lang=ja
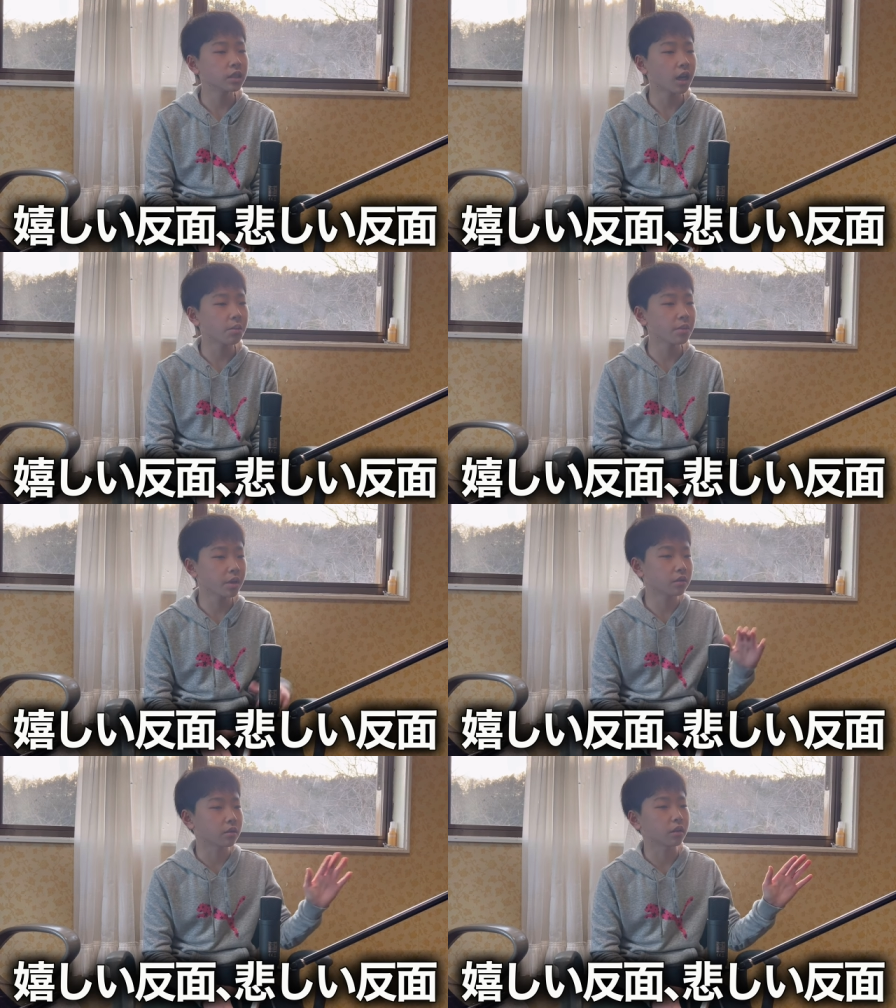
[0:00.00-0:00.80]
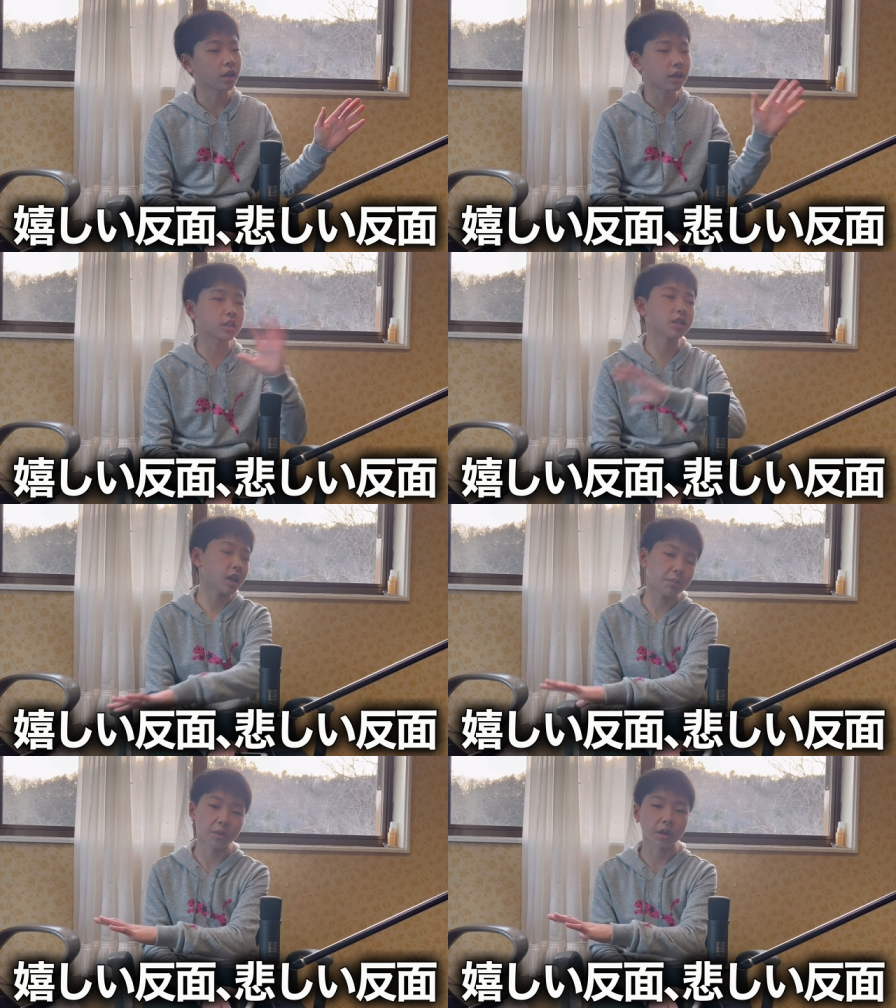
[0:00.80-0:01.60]
い反面、悲しい
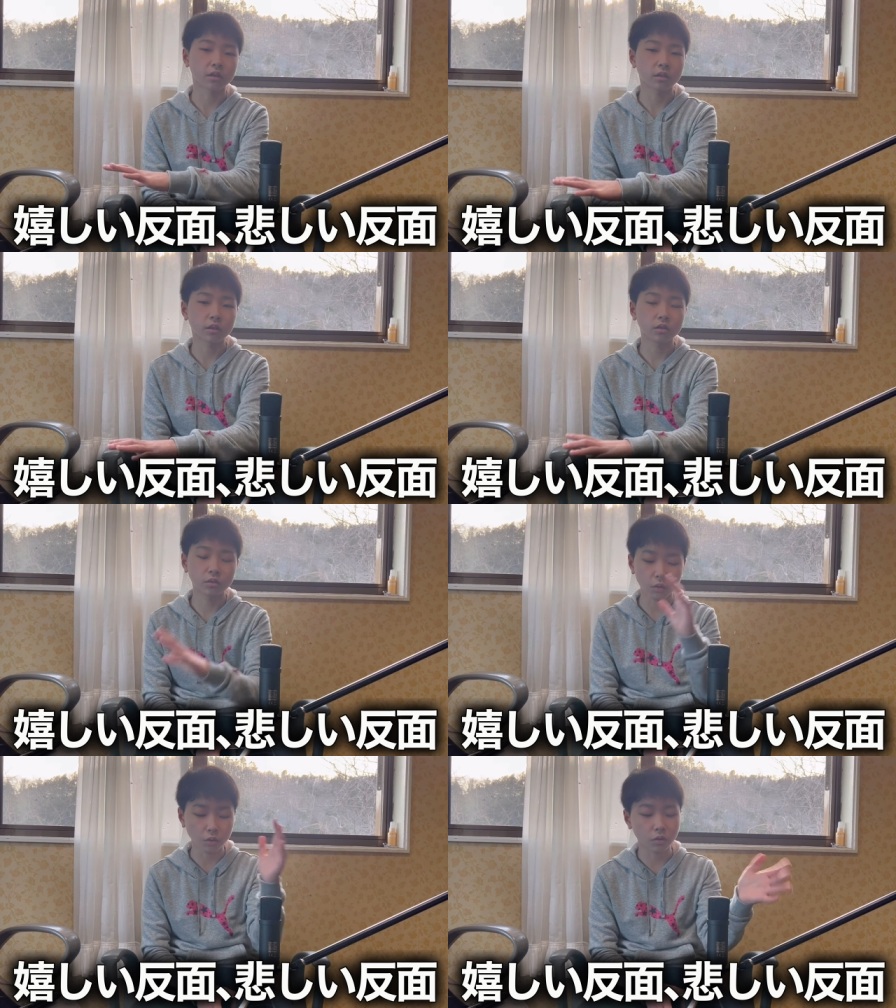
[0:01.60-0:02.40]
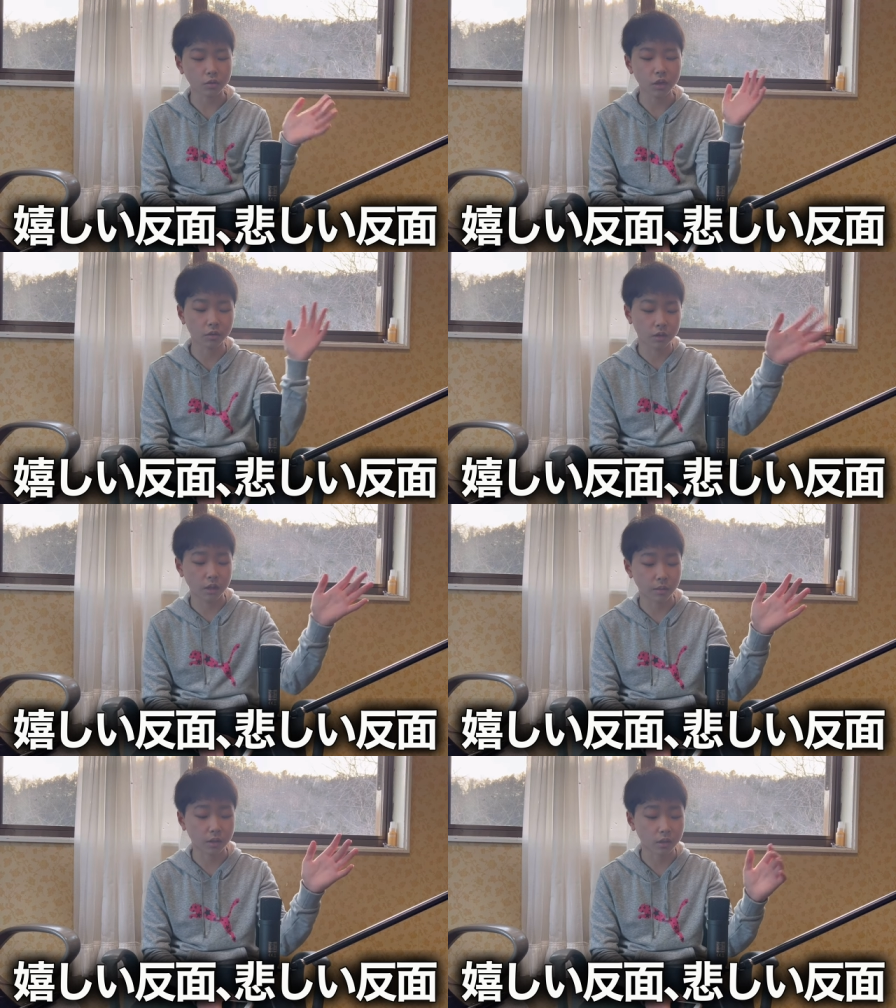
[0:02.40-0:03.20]
反面、という報告でござ
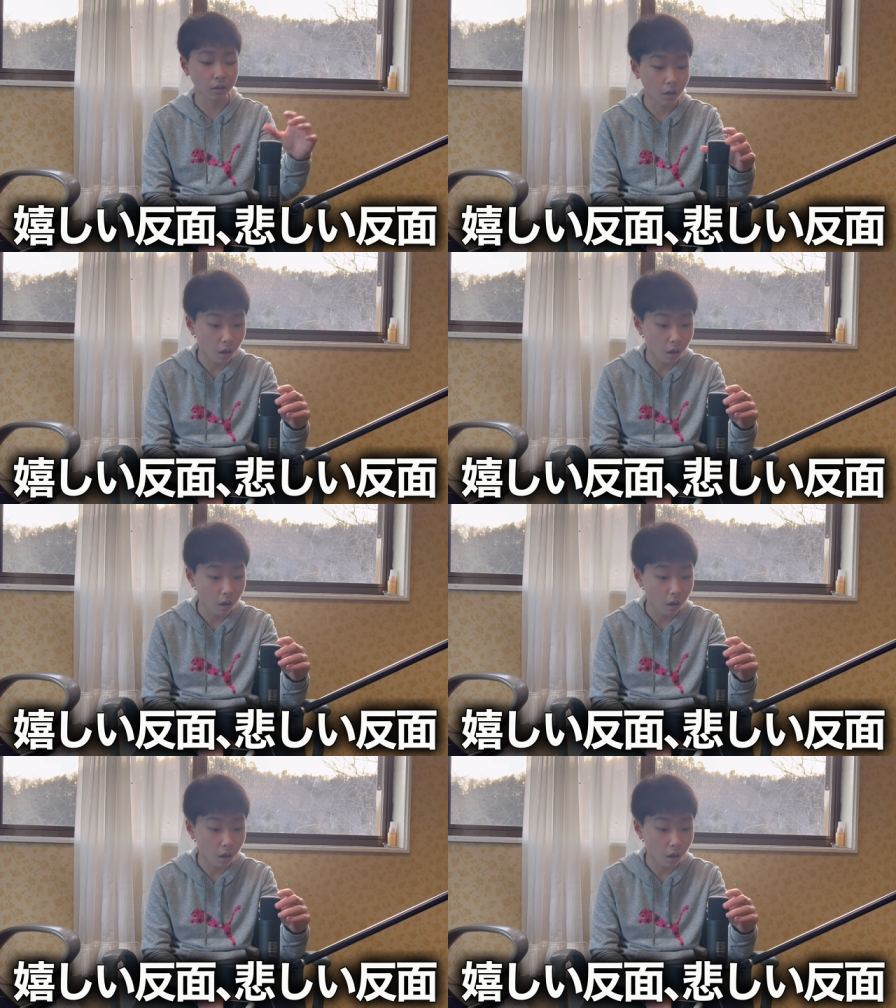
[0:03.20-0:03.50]
います。